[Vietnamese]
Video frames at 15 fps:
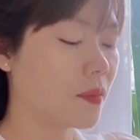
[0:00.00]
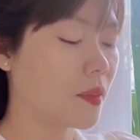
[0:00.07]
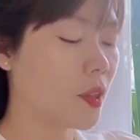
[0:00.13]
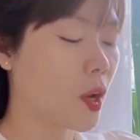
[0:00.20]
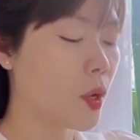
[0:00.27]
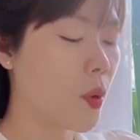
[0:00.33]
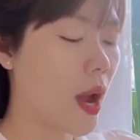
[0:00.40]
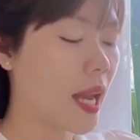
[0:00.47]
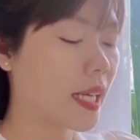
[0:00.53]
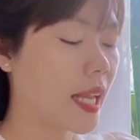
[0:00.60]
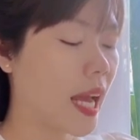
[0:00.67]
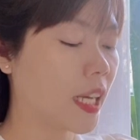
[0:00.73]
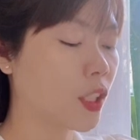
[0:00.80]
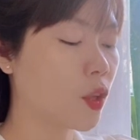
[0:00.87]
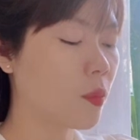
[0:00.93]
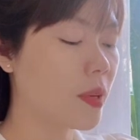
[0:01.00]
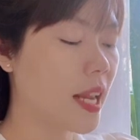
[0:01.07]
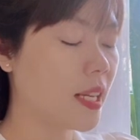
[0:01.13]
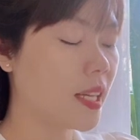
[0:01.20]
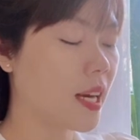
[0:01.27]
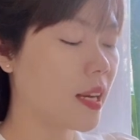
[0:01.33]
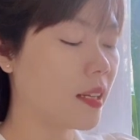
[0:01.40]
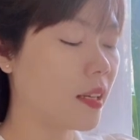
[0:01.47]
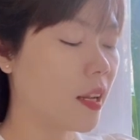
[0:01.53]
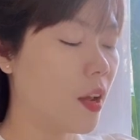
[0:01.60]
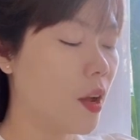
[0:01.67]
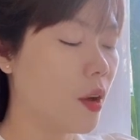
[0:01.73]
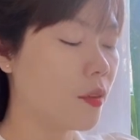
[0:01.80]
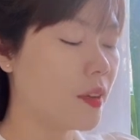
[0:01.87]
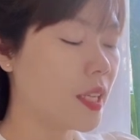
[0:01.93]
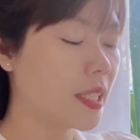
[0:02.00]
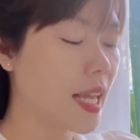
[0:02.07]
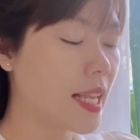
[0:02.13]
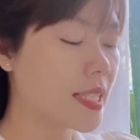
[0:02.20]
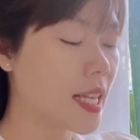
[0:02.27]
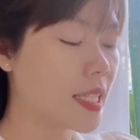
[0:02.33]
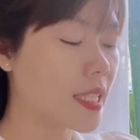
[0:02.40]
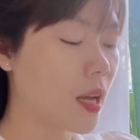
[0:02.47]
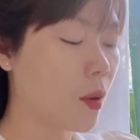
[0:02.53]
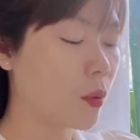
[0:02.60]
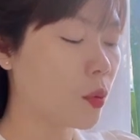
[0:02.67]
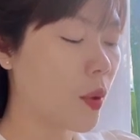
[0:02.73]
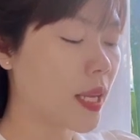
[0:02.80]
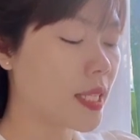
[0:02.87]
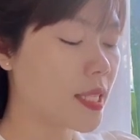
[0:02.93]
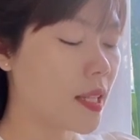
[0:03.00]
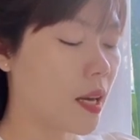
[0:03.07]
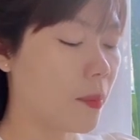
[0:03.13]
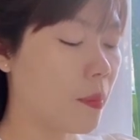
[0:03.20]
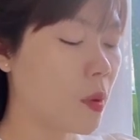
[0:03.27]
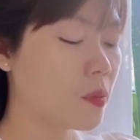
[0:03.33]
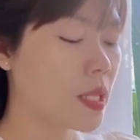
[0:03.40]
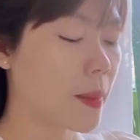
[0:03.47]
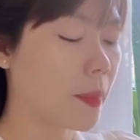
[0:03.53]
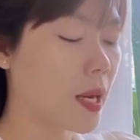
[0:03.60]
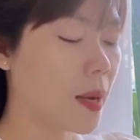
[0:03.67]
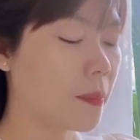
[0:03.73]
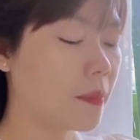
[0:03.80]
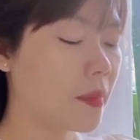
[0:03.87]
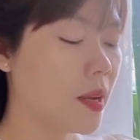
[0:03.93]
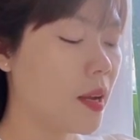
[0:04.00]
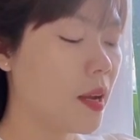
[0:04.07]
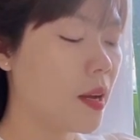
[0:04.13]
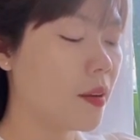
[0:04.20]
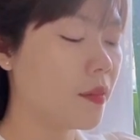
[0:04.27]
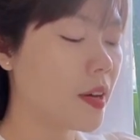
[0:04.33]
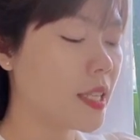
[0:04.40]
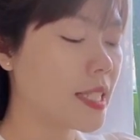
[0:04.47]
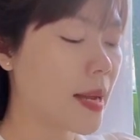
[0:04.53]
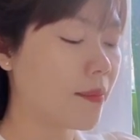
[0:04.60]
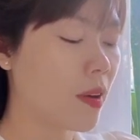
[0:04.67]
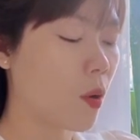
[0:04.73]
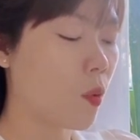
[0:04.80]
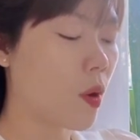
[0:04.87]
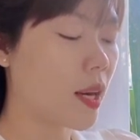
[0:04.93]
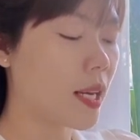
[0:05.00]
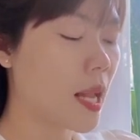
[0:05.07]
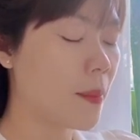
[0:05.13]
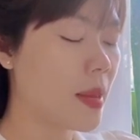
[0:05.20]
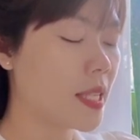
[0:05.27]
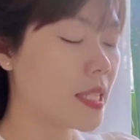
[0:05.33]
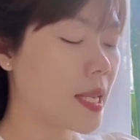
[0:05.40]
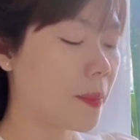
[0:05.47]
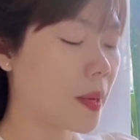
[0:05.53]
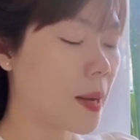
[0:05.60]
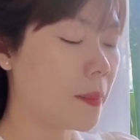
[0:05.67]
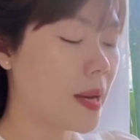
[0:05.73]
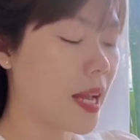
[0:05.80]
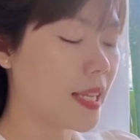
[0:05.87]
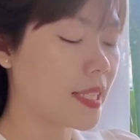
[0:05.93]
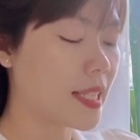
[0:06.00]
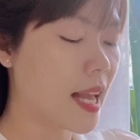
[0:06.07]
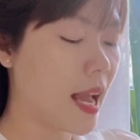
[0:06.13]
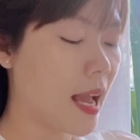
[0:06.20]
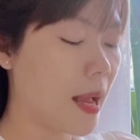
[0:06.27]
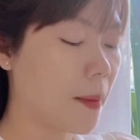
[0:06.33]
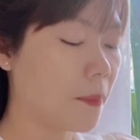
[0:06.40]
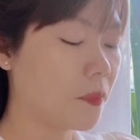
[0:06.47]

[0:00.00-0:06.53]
Nói đoạn hắn cũng đến gần, vươn tay ra sau đoan sở mông Diệp Khâm, vừa chạm vào quần đã bị Diệp Khâm đẩy ra.